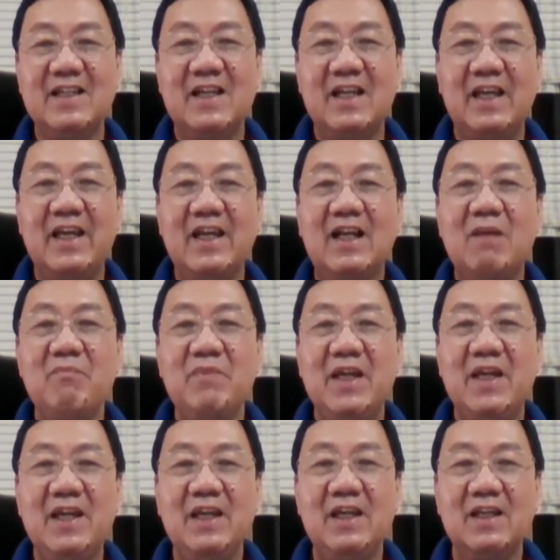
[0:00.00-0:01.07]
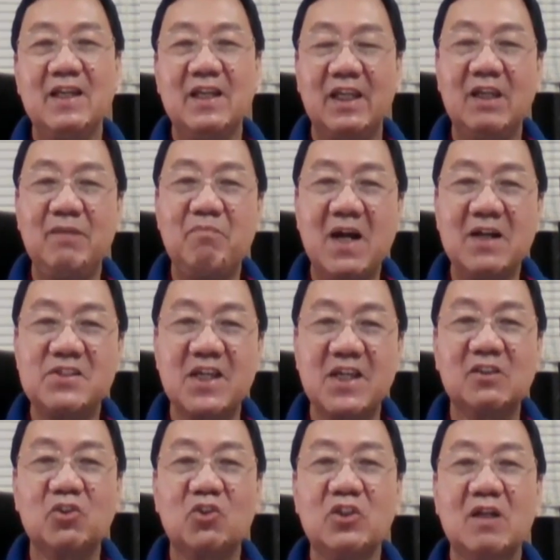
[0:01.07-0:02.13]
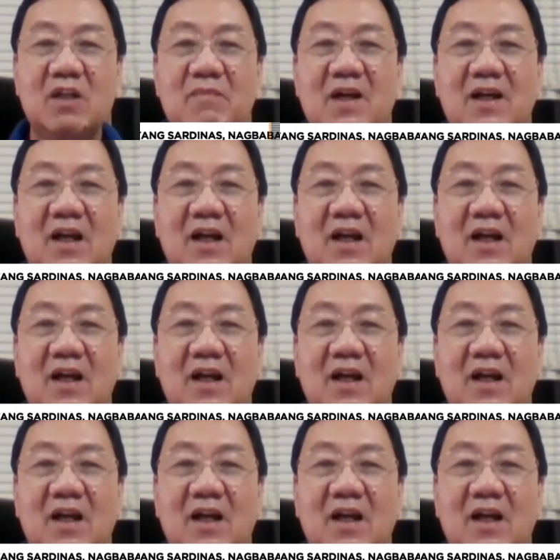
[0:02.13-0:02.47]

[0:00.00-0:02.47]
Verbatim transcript: Eh kami, ibang sektor naman